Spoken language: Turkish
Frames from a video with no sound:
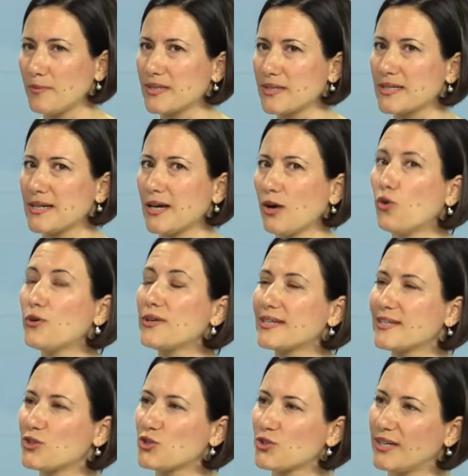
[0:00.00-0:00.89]
Mesela
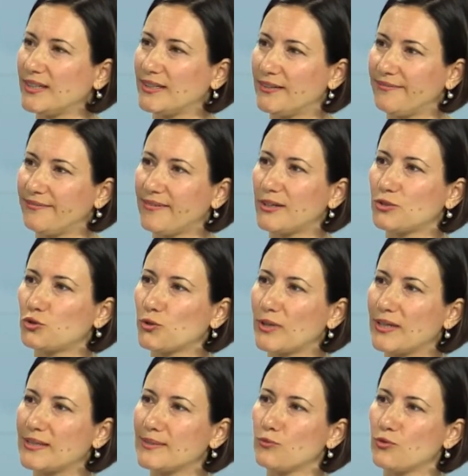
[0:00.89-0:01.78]
12. hedef var
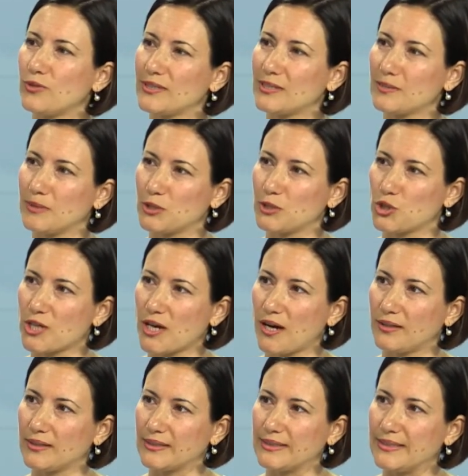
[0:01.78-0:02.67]
tüketim üretim
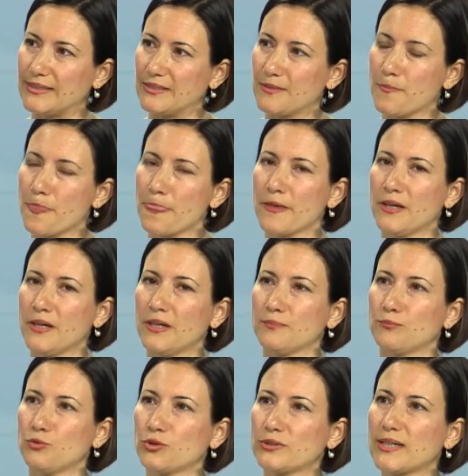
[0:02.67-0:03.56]
alışkanlıkları.
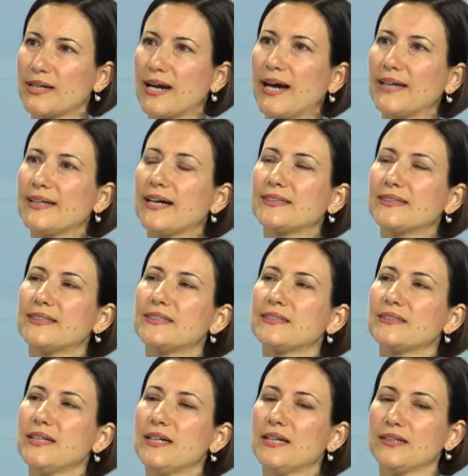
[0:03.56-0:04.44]
Burada
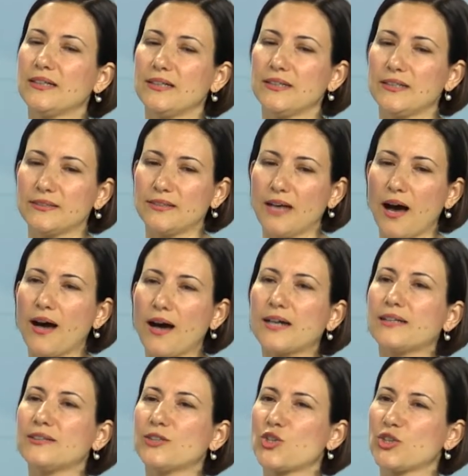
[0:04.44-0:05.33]
kaynakların e, daha
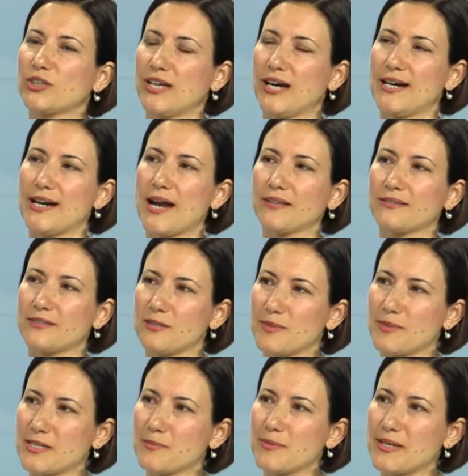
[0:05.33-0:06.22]
akıllıca
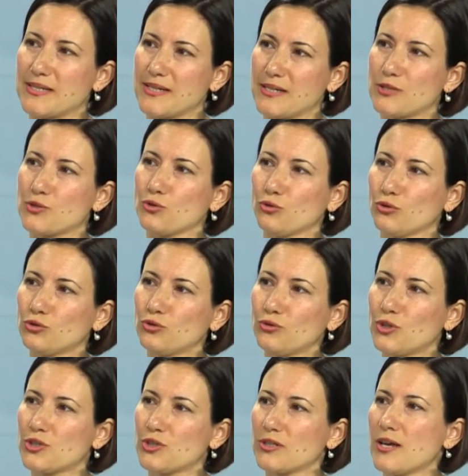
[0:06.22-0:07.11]
değerlendirilmesi meselesi
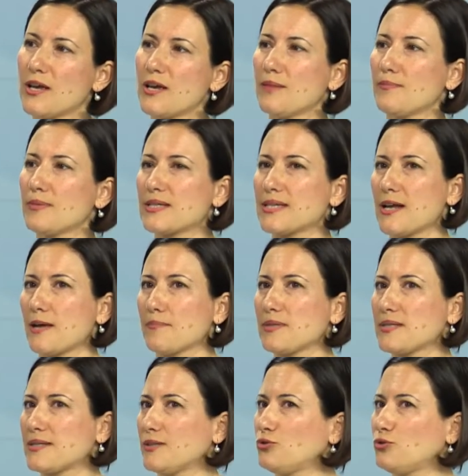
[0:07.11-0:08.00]
olduğu için
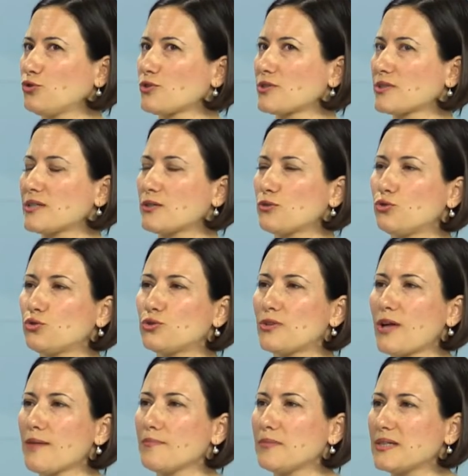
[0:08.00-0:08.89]
mesela biz de diyoruz ki
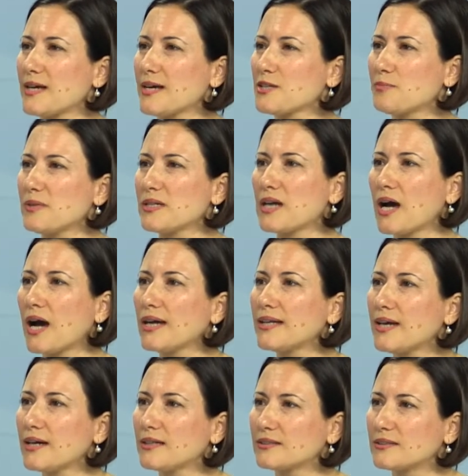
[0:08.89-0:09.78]
kültürel miras bir
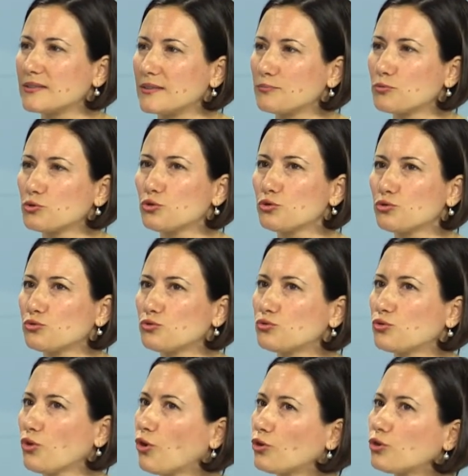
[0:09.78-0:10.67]
kaynaktır. Bunu
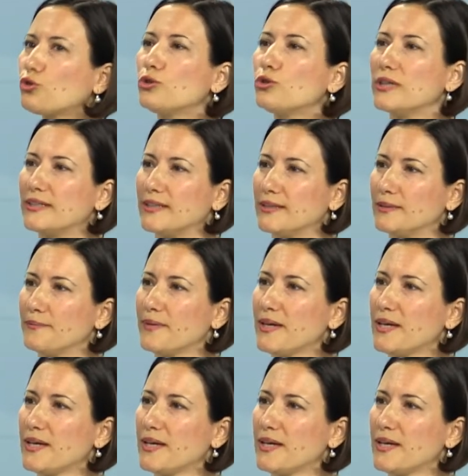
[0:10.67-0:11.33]
doğru kullanalım.